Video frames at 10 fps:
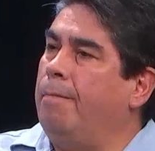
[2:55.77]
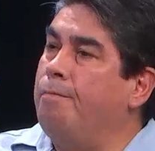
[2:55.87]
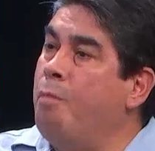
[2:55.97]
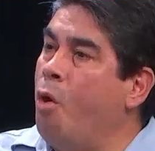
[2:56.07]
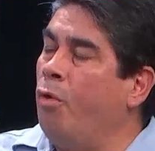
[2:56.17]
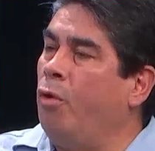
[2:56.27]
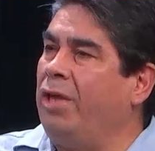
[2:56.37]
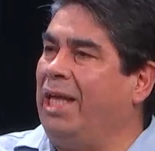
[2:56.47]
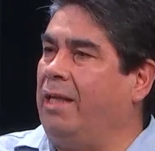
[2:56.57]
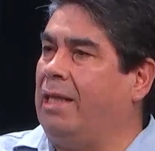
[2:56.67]
modo
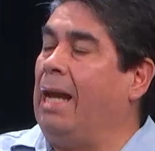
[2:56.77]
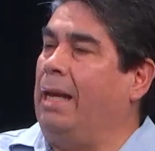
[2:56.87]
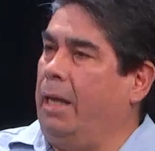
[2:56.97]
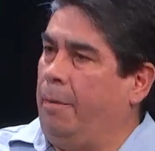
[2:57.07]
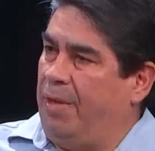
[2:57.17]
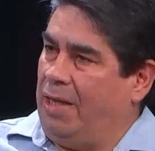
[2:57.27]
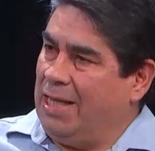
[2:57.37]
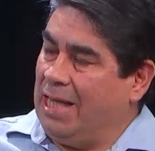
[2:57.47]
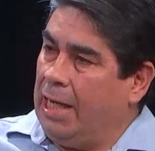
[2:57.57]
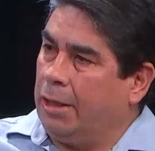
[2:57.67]
digital,
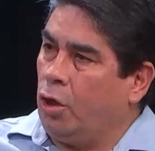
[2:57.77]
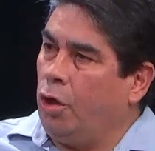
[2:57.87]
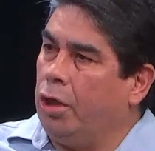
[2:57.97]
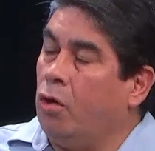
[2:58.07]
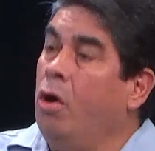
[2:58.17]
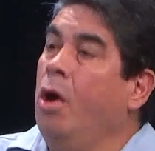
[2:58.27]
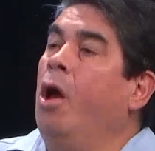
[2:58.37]
expediente electrónico,